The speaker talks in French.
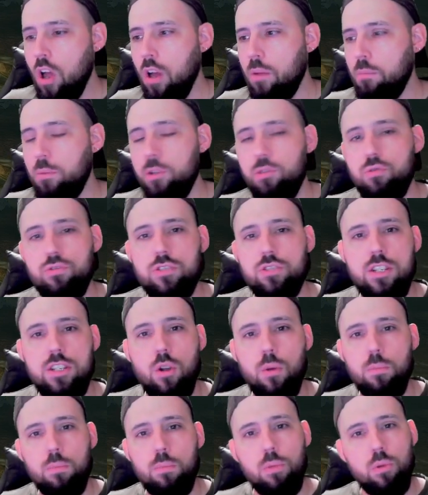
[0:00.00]
Mais du
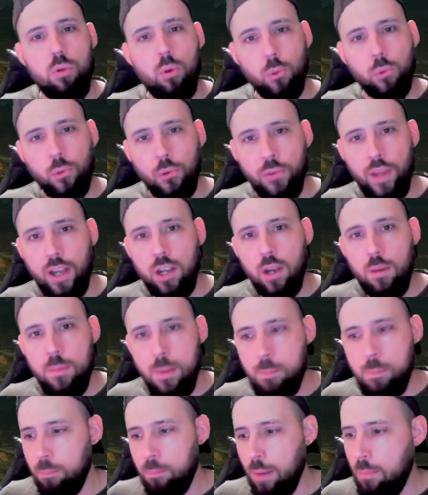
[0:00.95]
skill up bleu, on en a quand
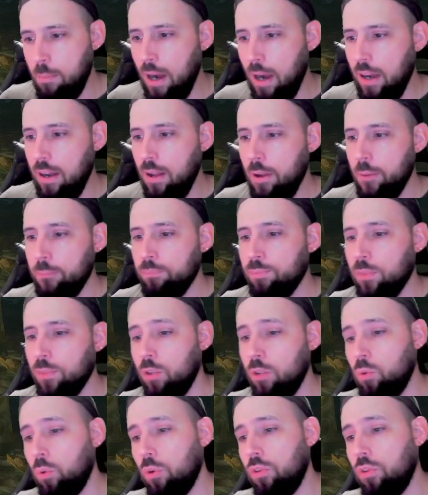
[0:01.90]
même pas mal.
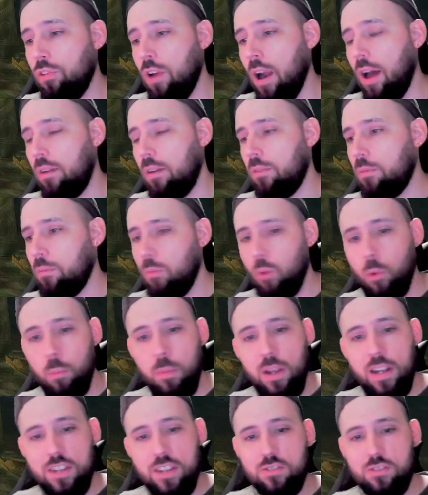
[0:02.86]
Donc voilà, on
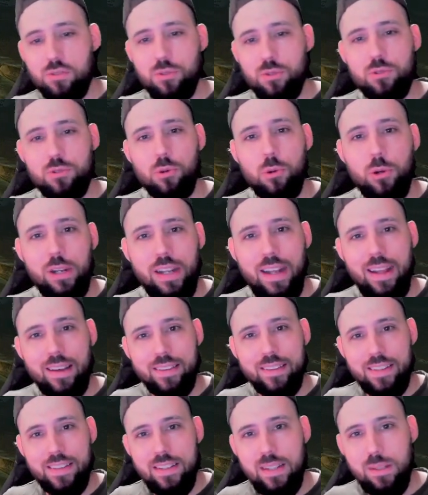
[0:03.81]
met les choses au
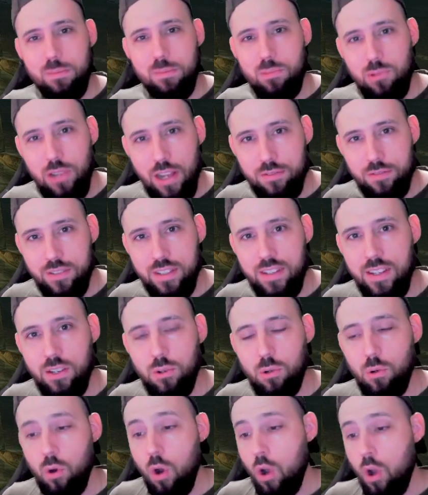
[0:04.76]
clair dès le début de la
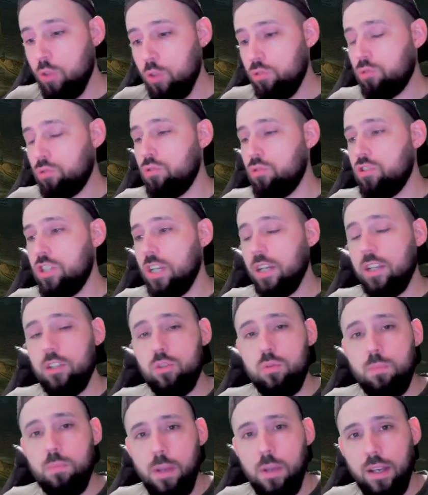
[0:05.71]
vidéo, ce que j'ai
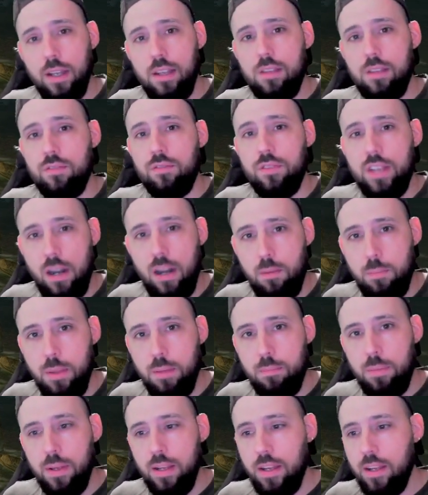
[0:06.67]
récupéré via le
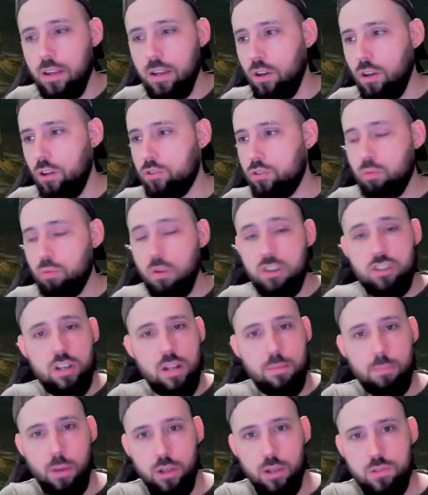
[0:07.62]
BP, euh, soit je
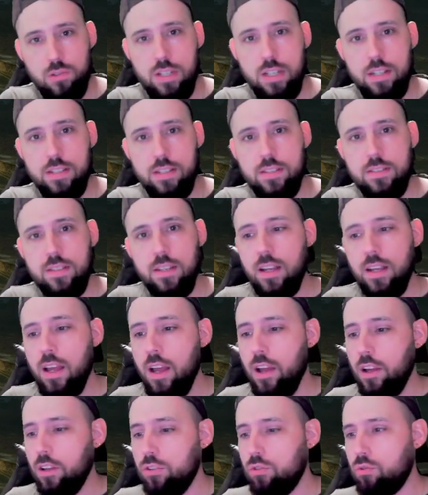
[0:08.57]
ne l'ai pas utilisé,
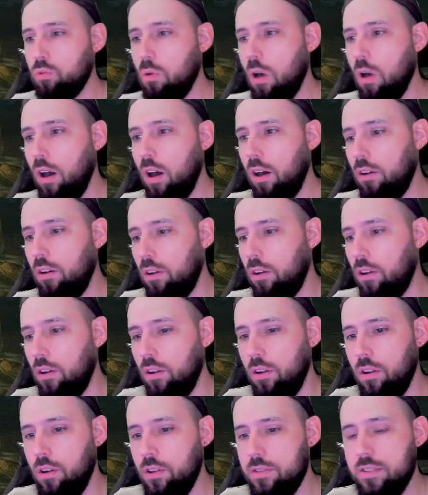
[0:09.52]
soit ça
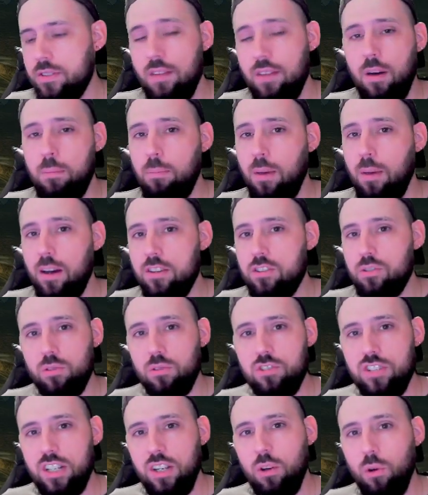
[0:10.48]
euh, ça va pas
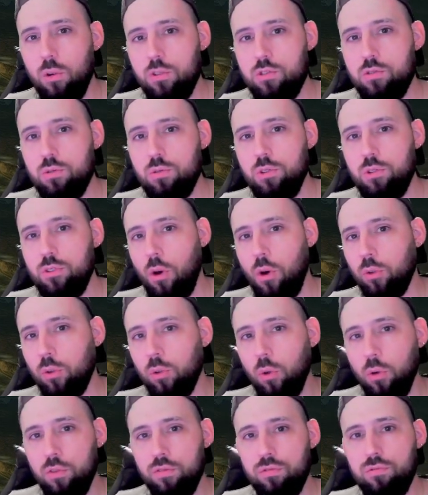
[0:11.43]
changer grand chose
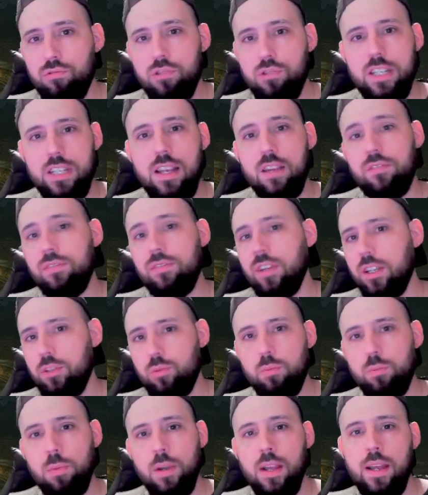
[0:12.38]
entre vous qui êtes free
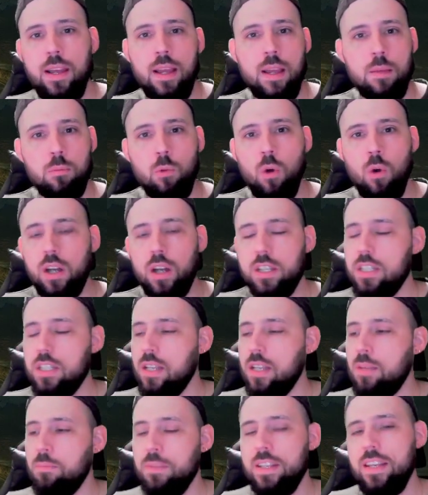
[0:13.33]
to play et moi
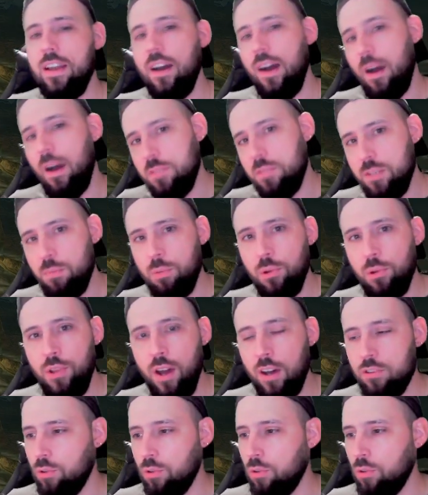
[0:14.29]
qui ai mis un petit peu
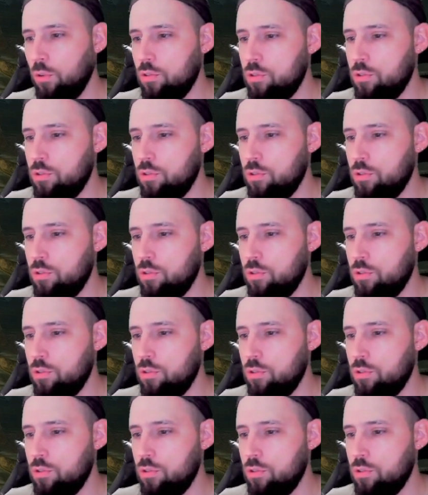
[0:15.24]
d'argent dans le